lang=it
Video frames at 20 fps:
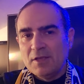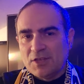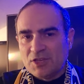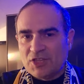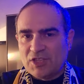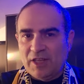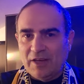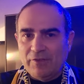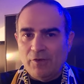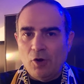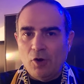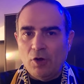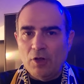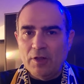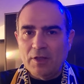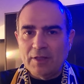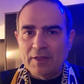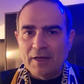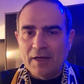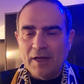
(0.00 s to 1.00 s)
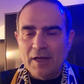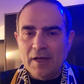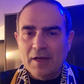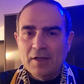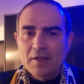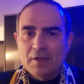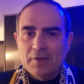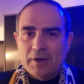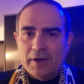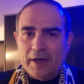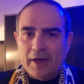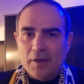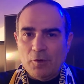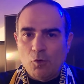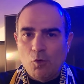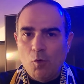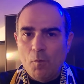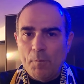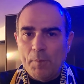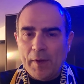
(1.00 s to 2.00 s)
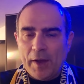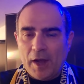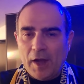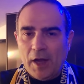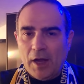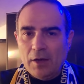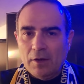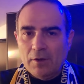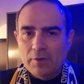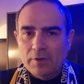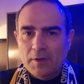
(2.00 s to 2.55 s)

stavolta recupera